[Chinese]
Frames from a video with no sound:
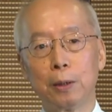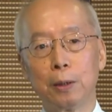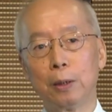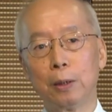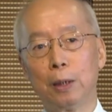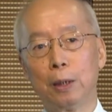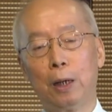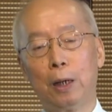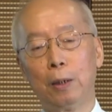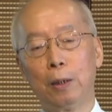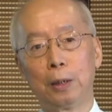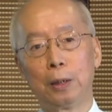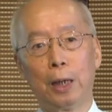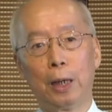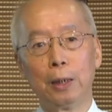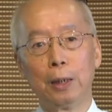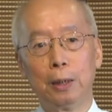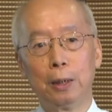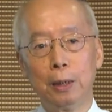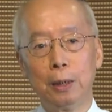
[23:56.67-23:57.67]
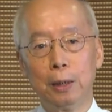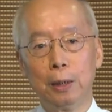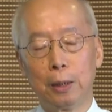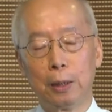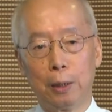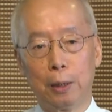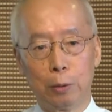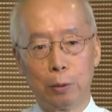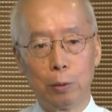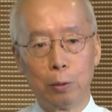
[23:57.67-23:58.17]
啊，这样，那
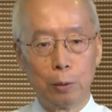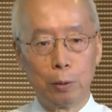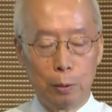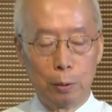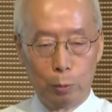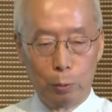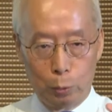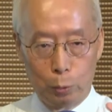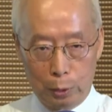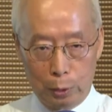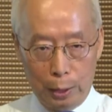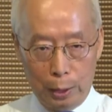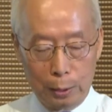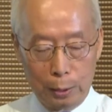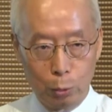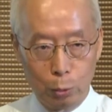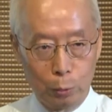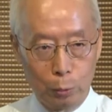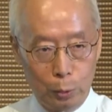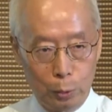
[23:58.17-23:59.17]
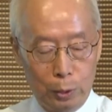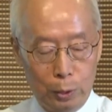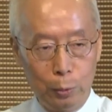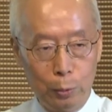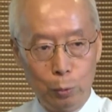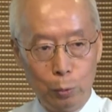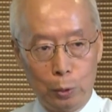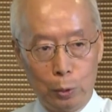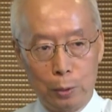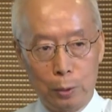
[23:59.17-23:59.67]
他就进入
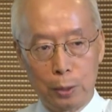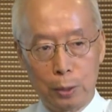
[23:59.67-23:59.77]
到持